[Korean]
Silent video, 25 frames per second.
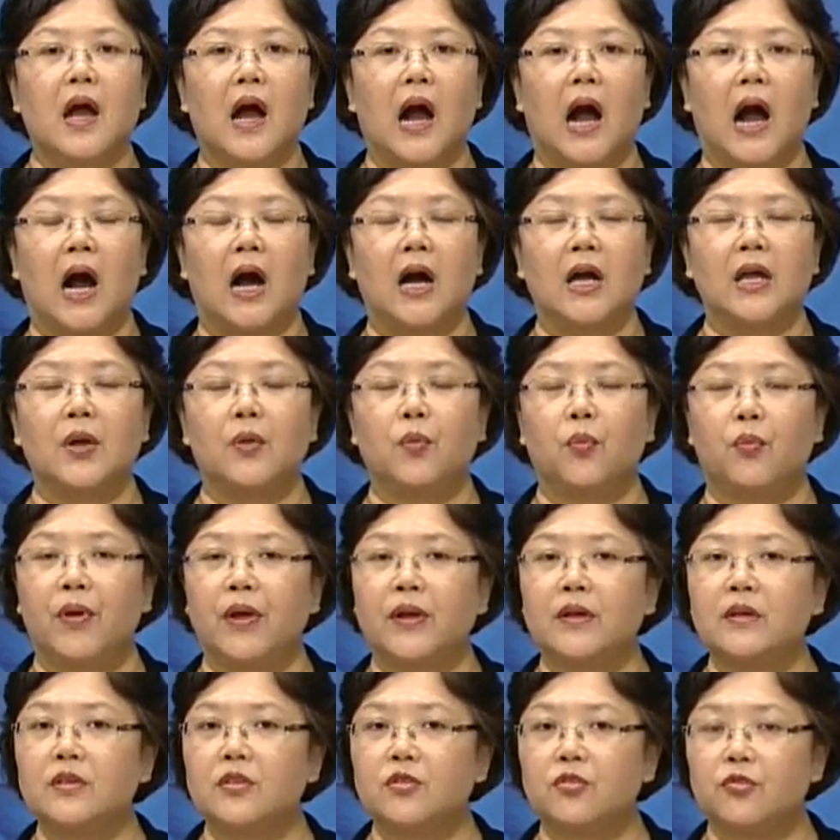I
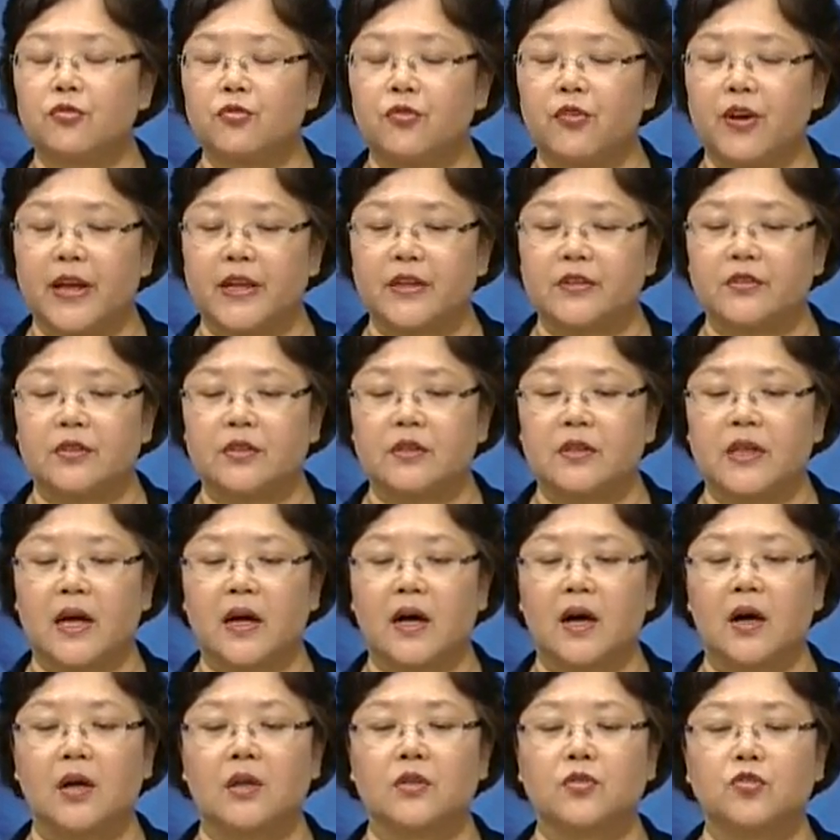will trace,
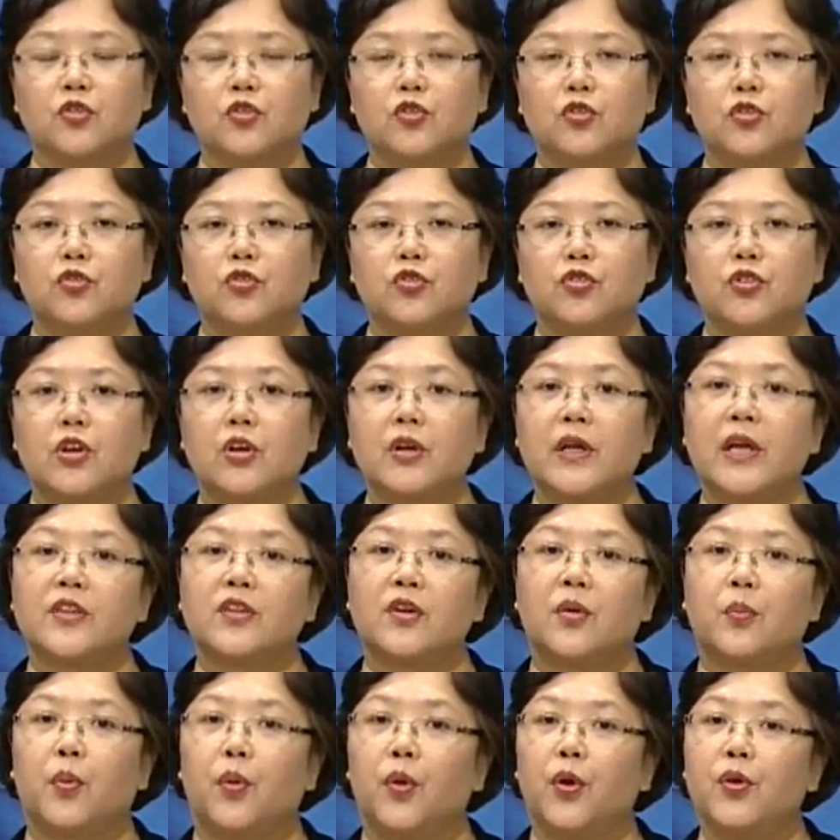내가 쭉
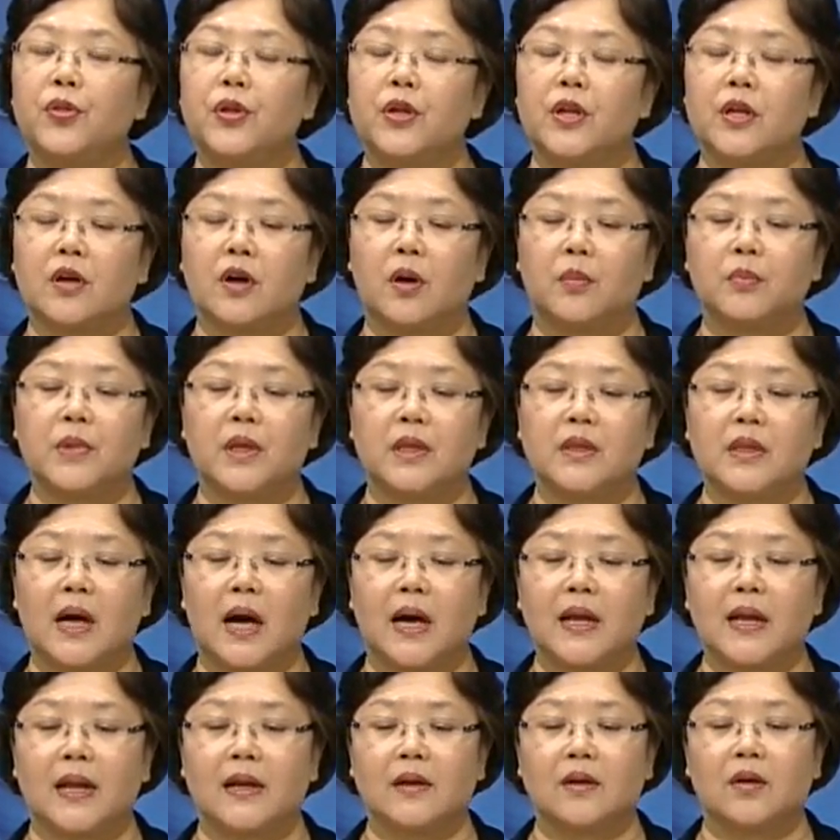추적해서 보여드릴
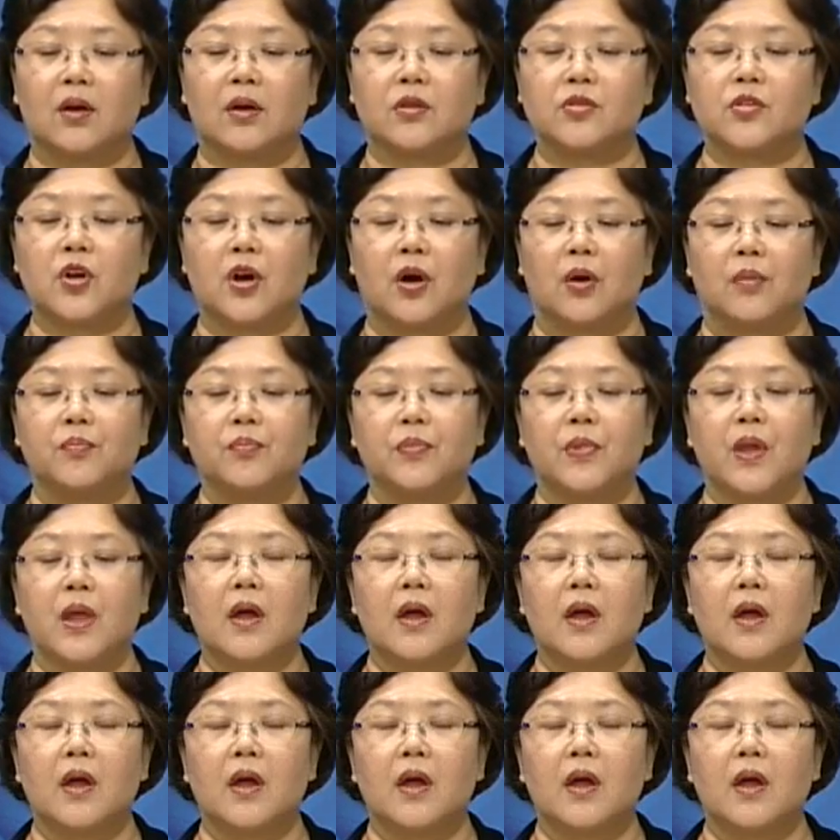겁니다. 라는 거죠.